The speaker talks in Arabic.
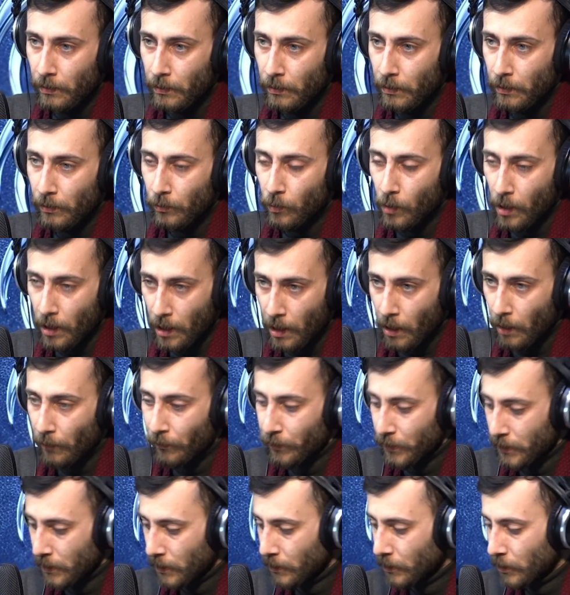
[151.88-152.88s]
وقع
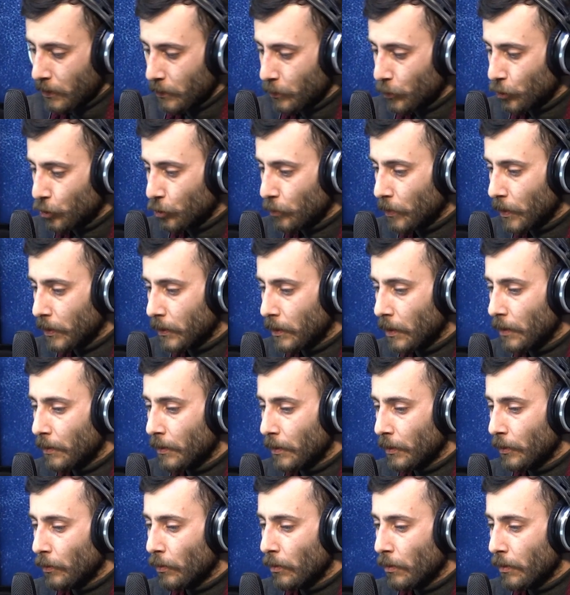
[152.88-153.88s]
في سادس من شباط
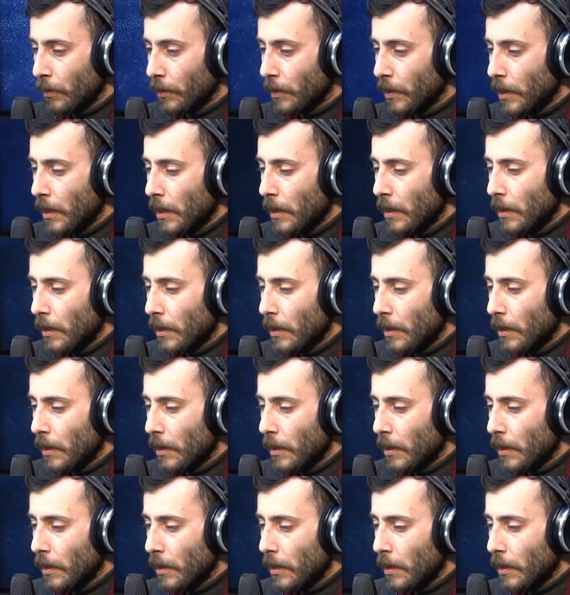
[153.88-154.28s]
هذا ينذر